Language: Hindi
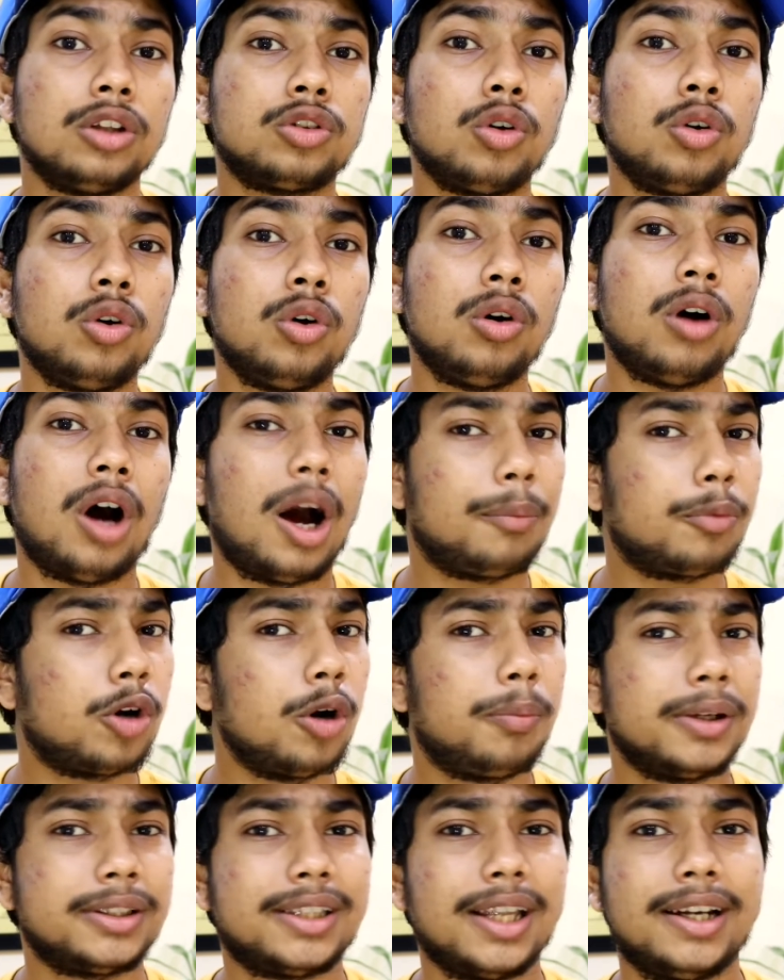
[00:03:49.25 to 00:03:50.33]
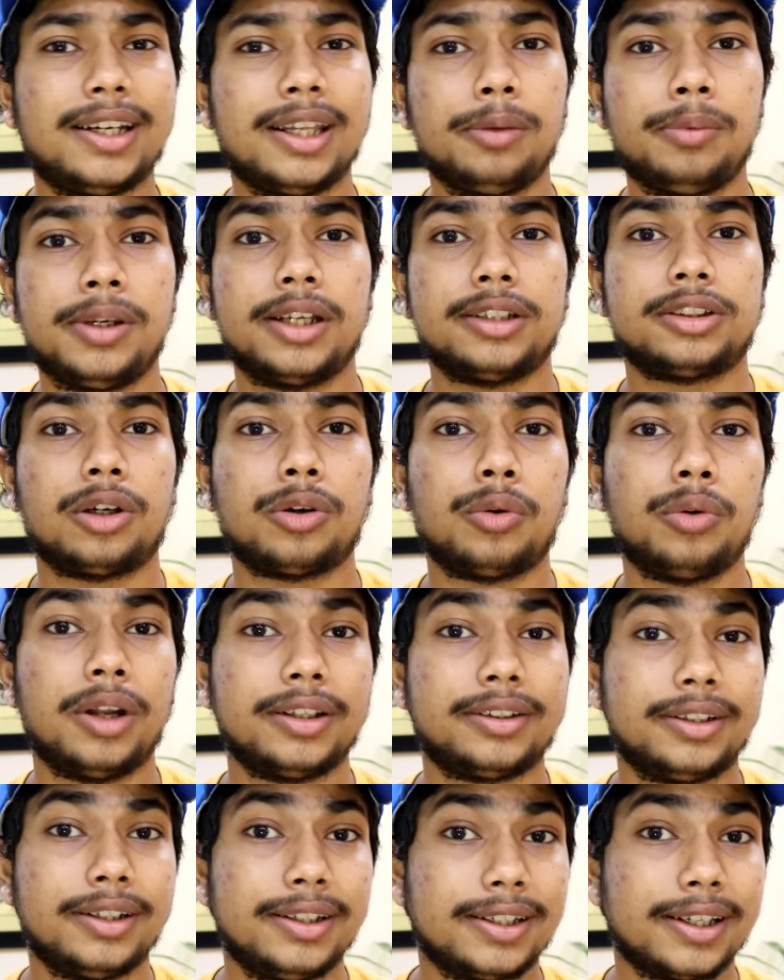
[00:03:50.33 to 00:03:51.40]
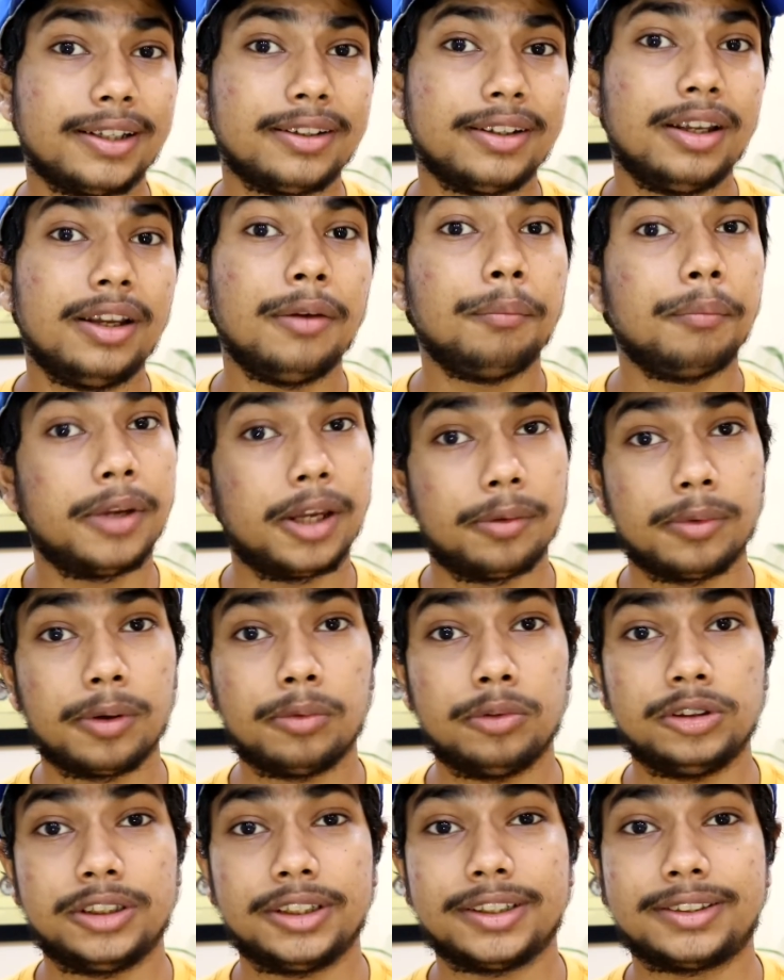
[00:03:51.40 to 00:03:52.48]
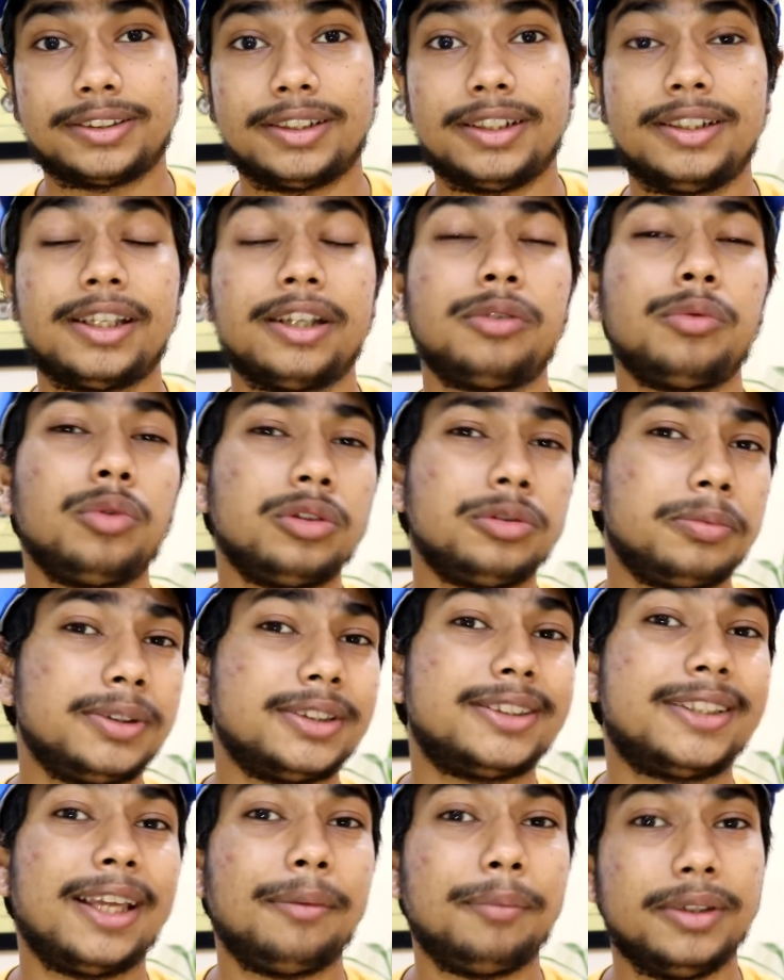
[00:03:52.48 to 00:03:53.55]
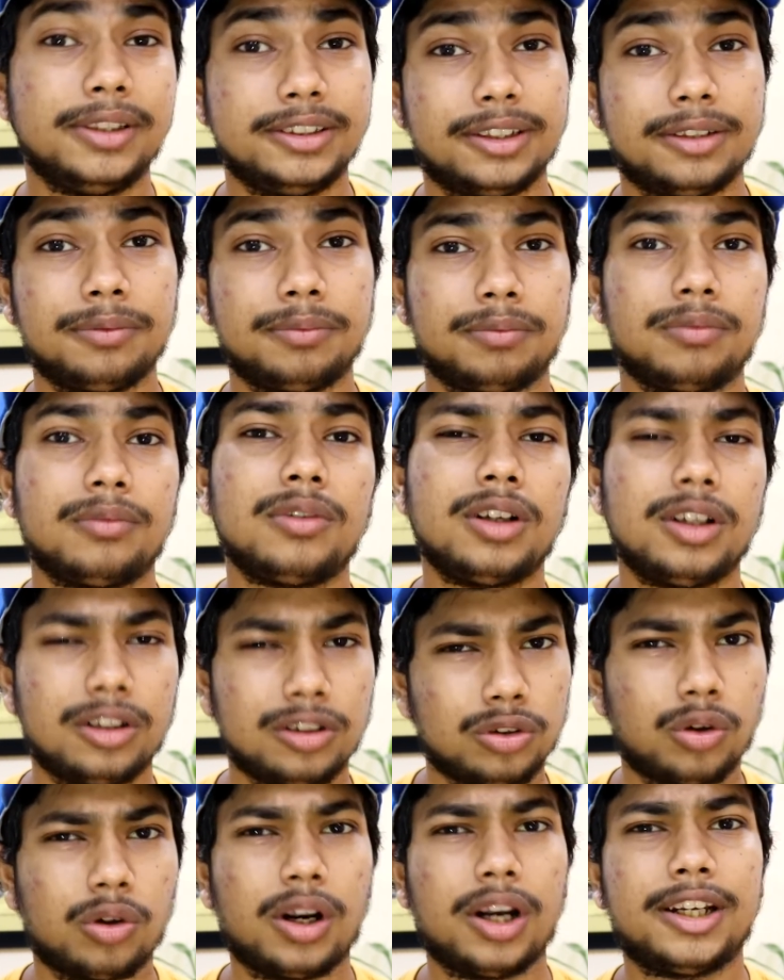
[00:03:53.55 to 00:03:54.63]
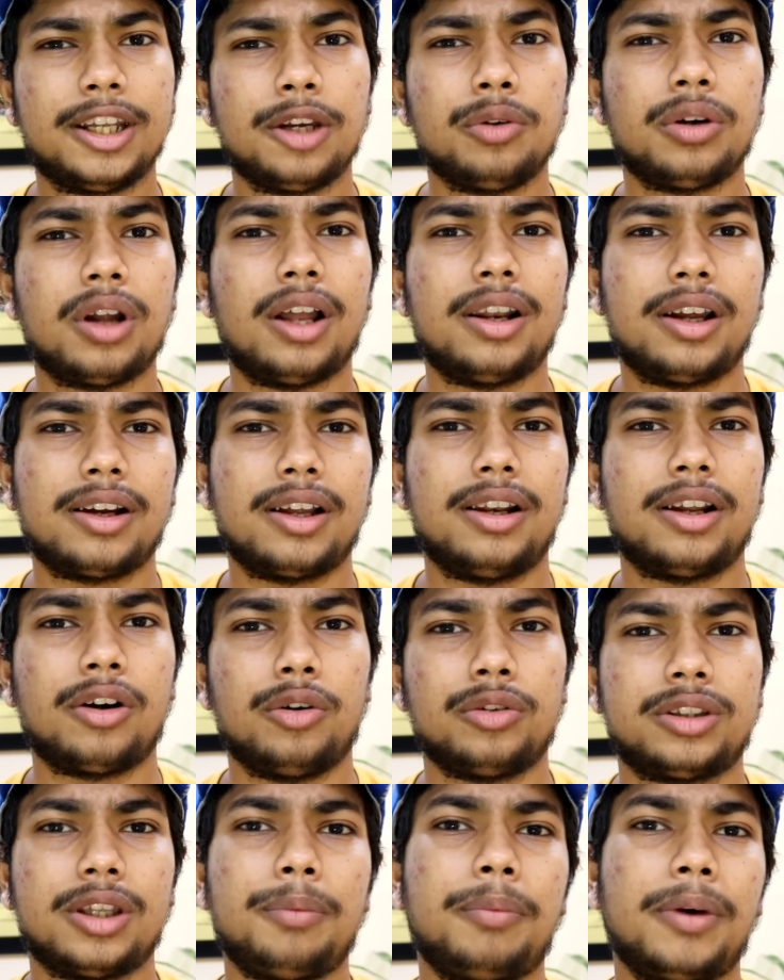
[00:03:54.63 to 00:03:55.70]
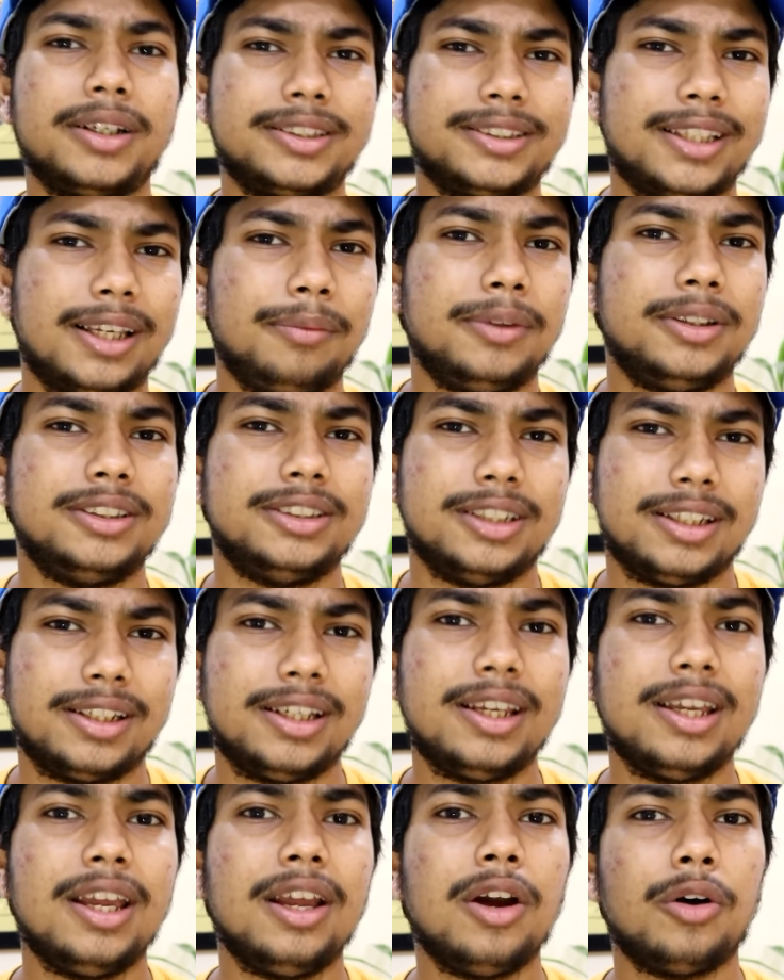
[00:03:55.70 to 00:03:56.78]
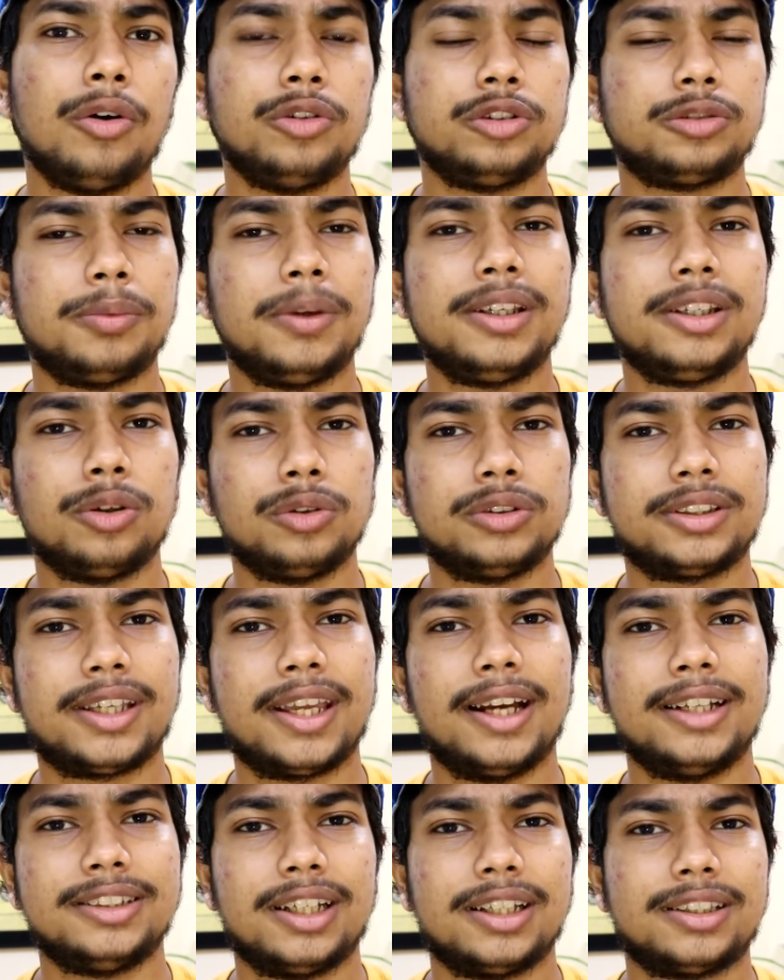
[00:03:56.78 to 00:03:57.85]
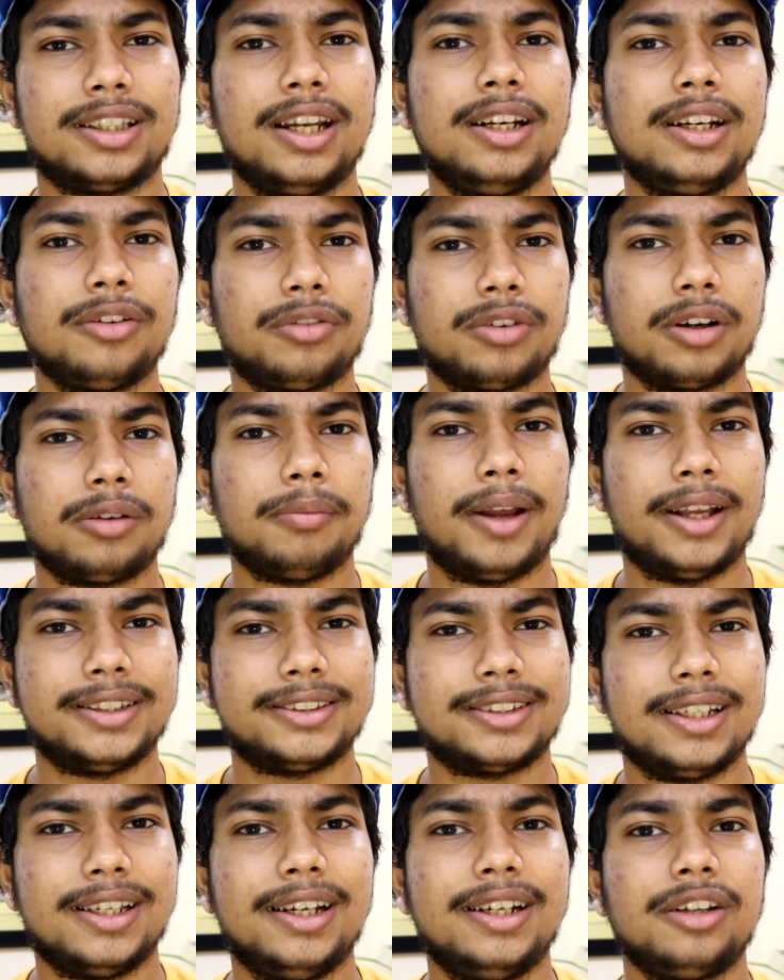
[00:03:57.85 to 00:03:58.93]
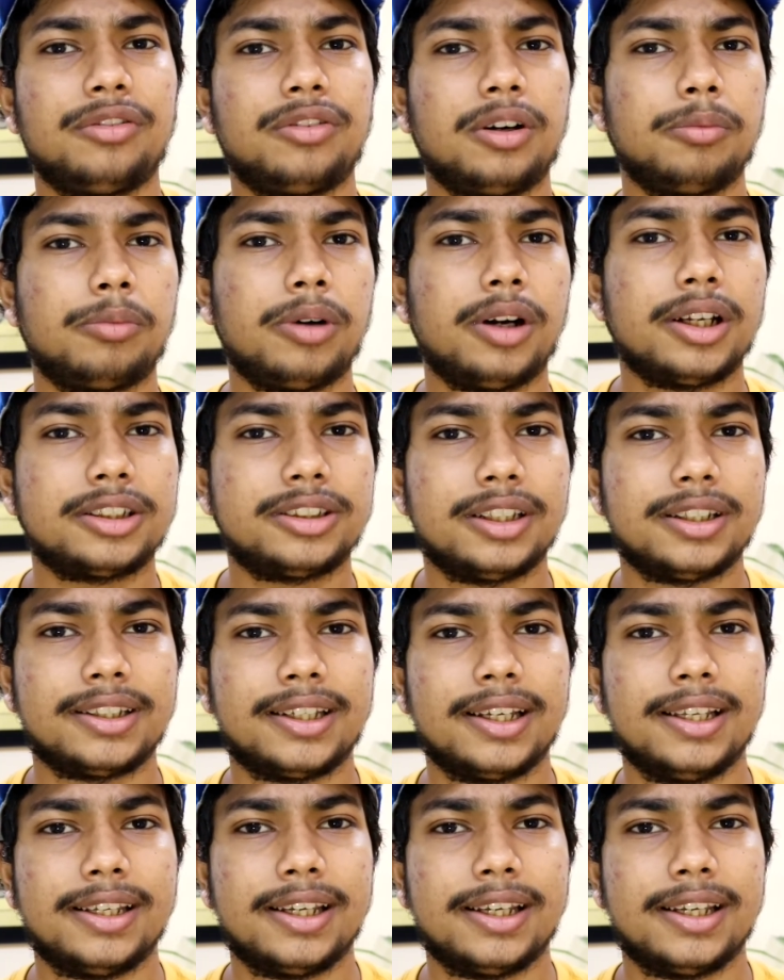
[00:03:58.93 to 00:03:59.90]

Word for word: तो आपको पता है टी वी एस अकूला थ्री टेन बी एम डब्ल्यू जी एस थ्री टेन वो सेम इंजन थोड़ा ट्यून अलग अलग होता है पर सेम इंजन ही उसमें यूज़ किया जाता है डिफरेंट बाइक्स के लिए डिफरेंट प्रोडक्शन के